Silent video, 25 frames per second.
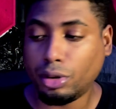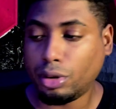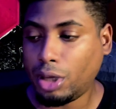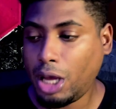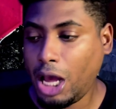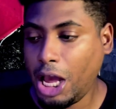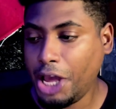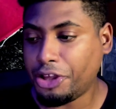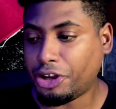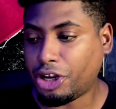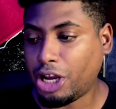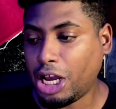
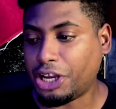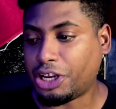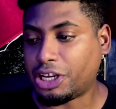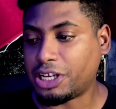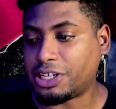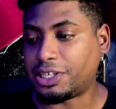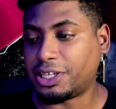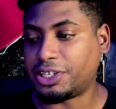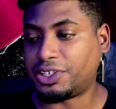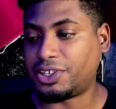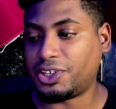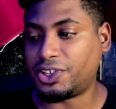Hay, que
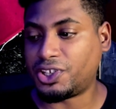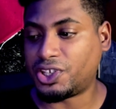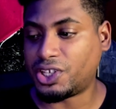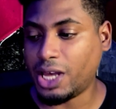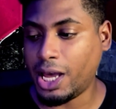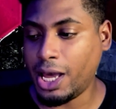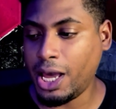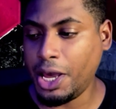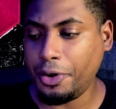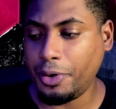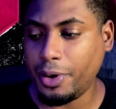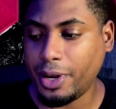ser
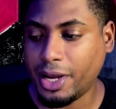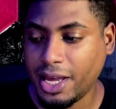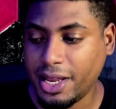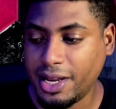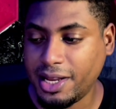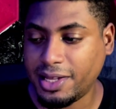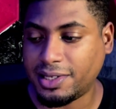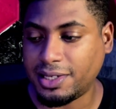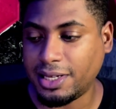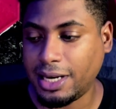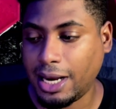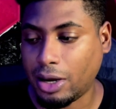sincero, hay que
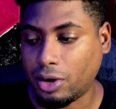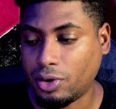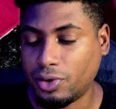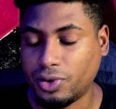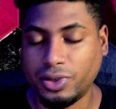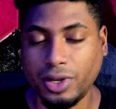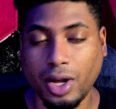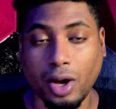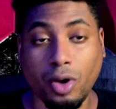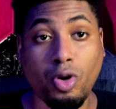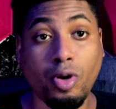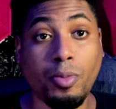decir las
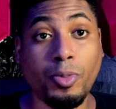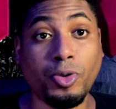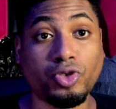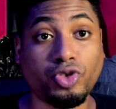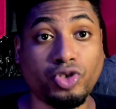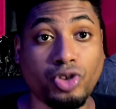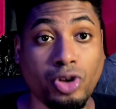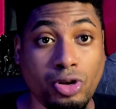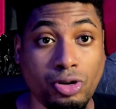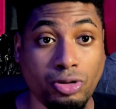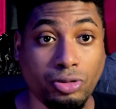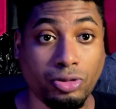cosas como
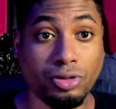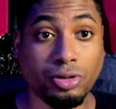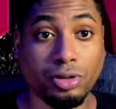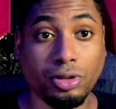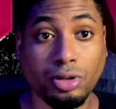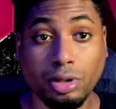son.